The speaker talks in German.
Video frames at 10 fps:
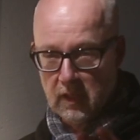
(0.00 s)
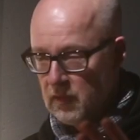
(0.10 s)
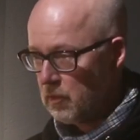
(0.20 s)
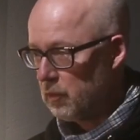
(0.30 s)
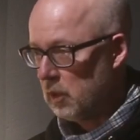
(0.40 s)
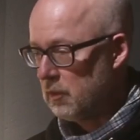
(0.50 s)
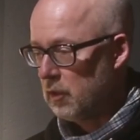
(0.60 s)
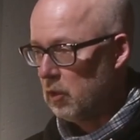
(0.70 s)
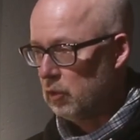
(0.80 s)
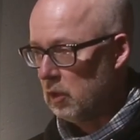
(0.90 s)
wie jetzt von der
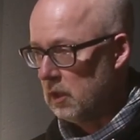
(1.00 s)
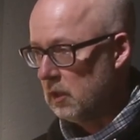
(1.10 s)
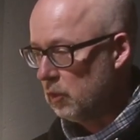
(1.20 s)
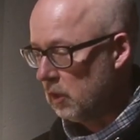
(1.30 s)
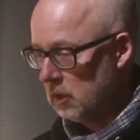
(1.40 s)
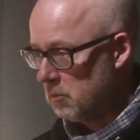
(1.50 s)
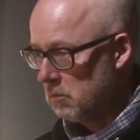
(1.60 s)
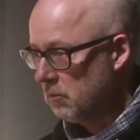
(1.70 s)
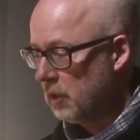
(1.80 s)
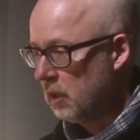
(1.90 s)
Frau Donner oder
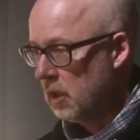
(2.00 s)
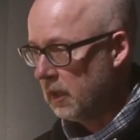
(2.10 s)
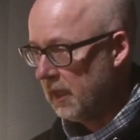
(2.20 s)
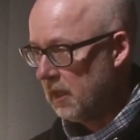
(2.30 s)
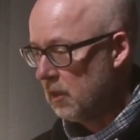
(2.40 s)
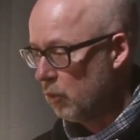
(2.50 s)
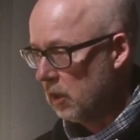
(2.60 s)
dem Herrn Hagier